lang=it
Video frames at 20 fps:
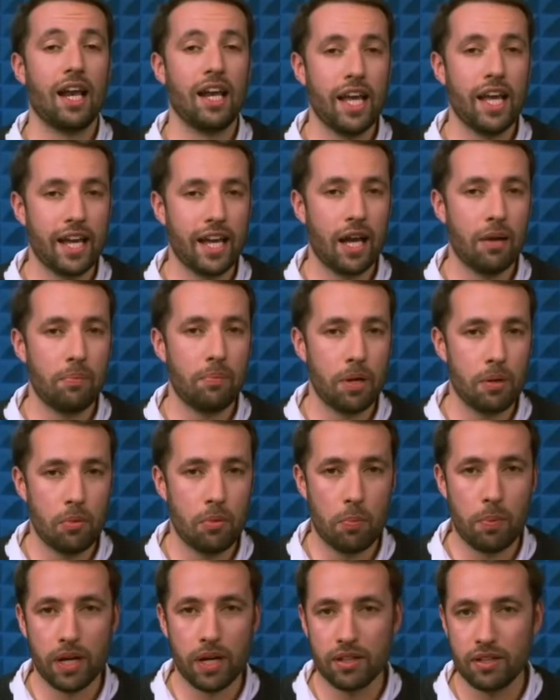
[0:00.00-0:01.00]
Lega, il
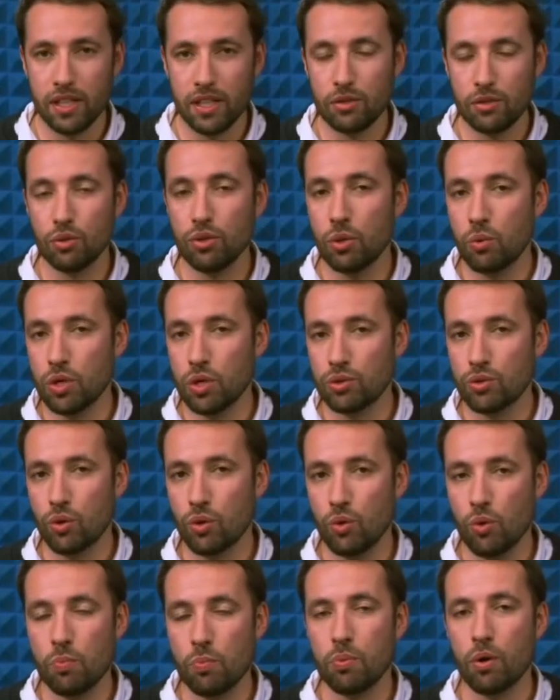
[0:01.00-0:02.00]
primo partito di
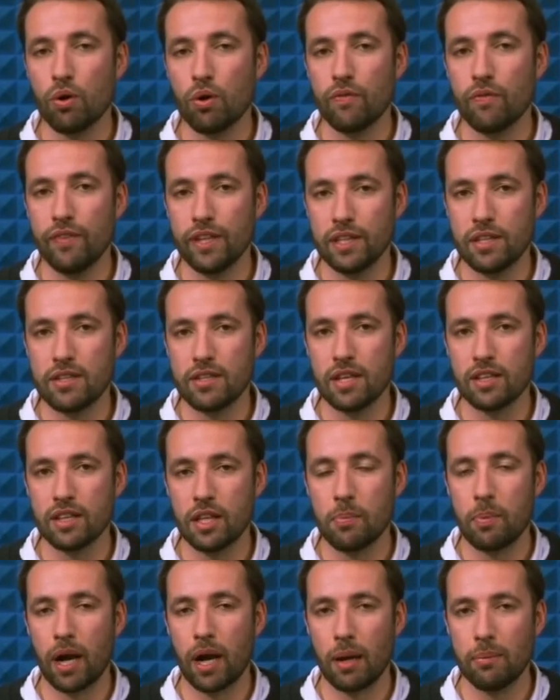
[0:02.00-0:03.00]
questo gruppo con
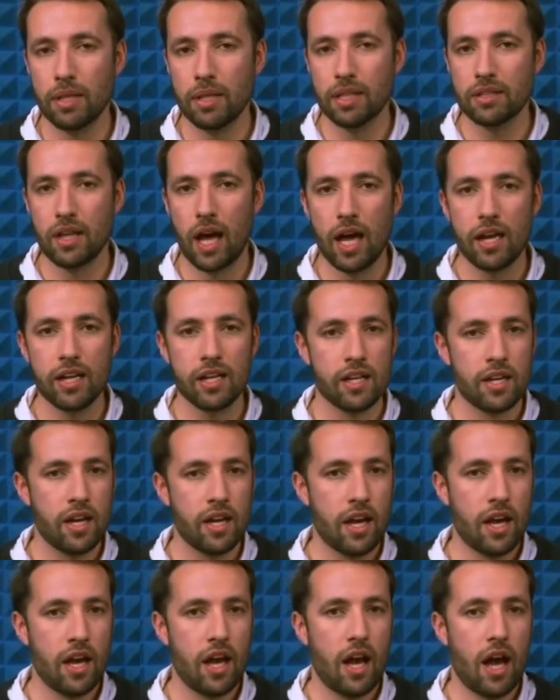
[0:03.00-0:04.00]
27 parlamentari,
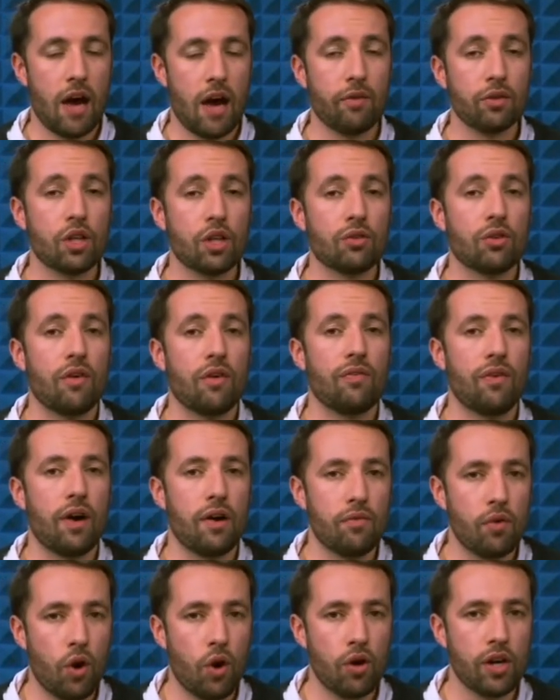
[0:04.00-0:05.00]
ha votato a
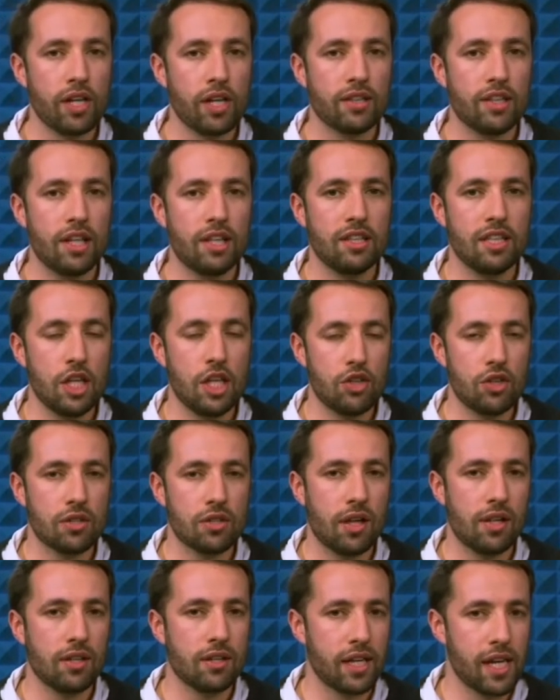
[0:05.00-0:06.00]
favore del
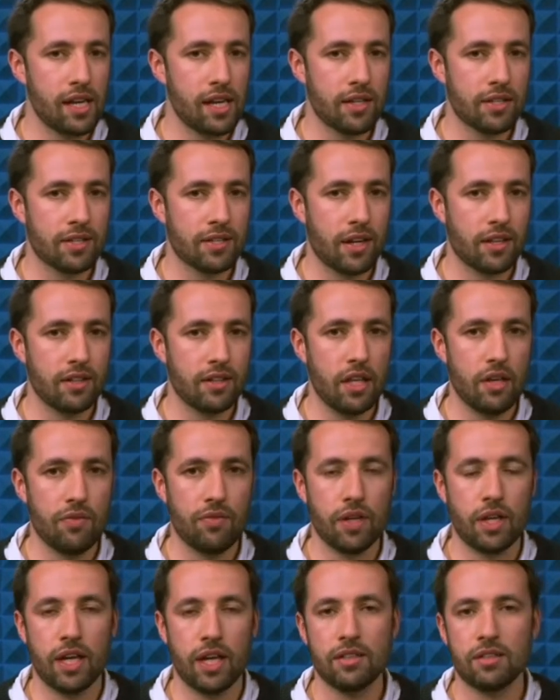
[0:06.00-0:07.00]
Digital Green
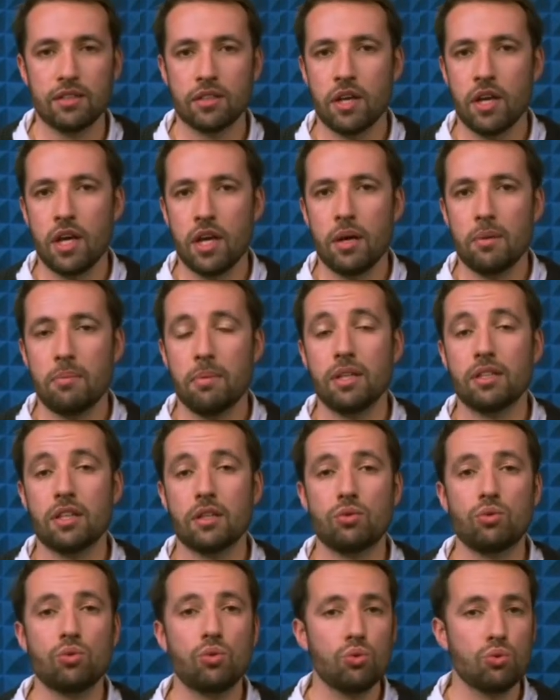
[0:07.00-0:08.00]
Certificate,
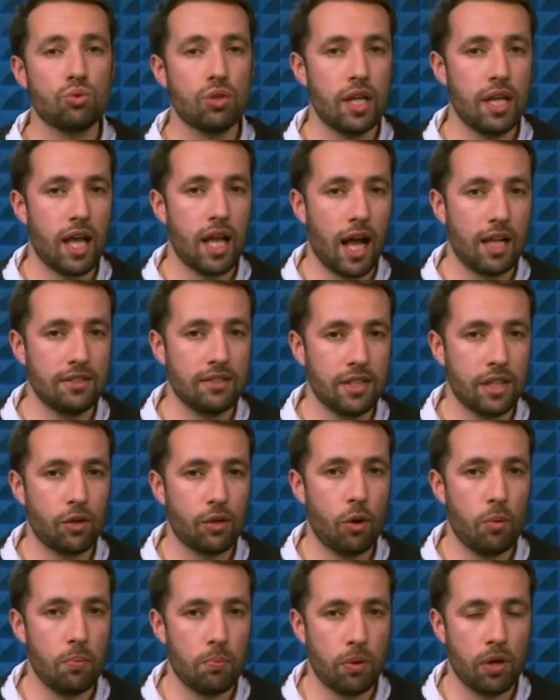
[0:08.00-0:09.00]
mentre tutti gli
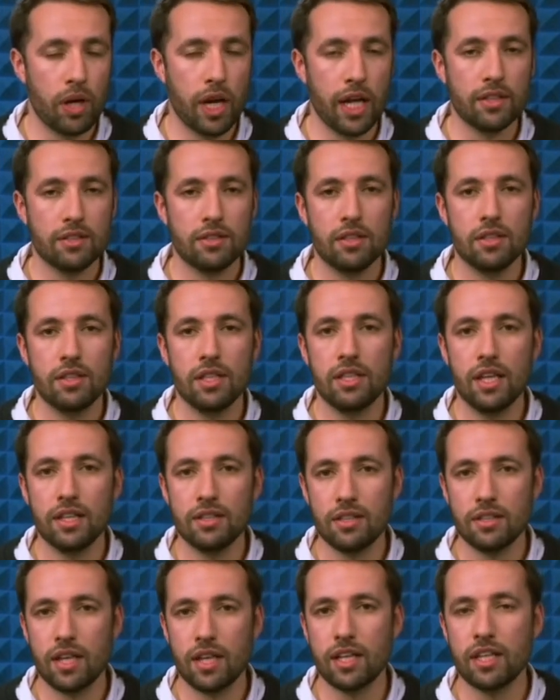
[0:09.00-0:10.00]
altri componenti di
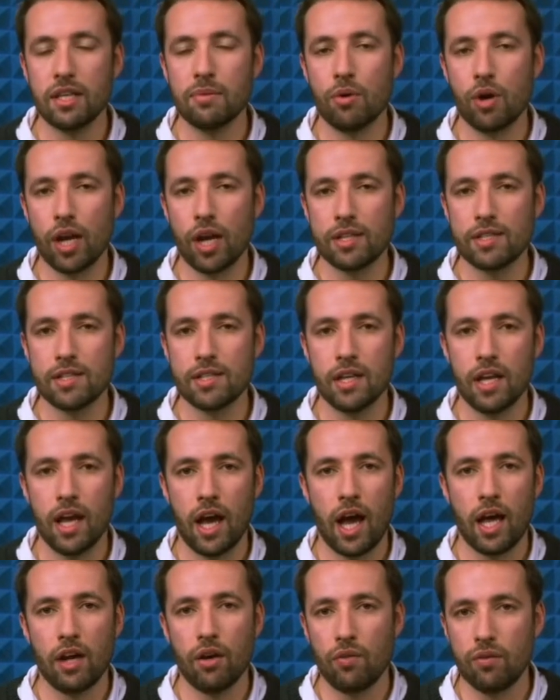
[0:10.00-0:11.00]
identità e
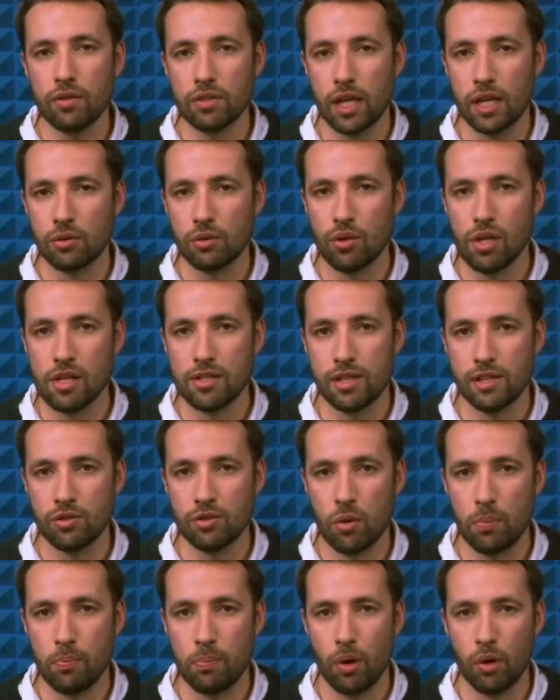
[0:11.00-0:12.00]
democrazia hanno votato nel
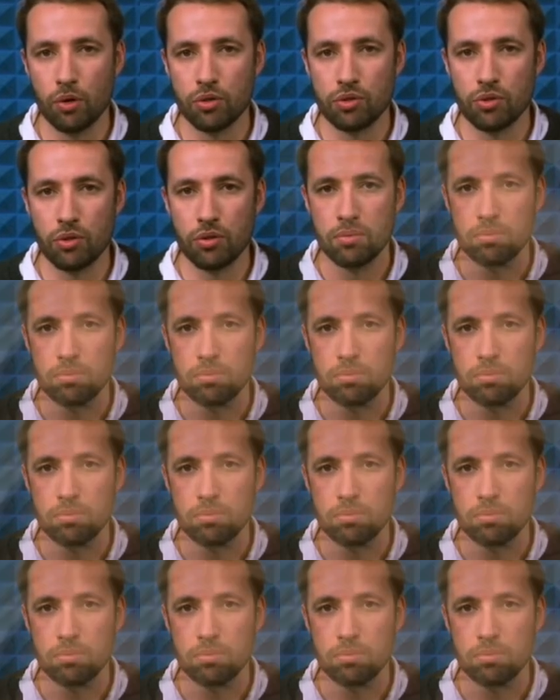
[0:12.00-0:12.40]
senso opposto.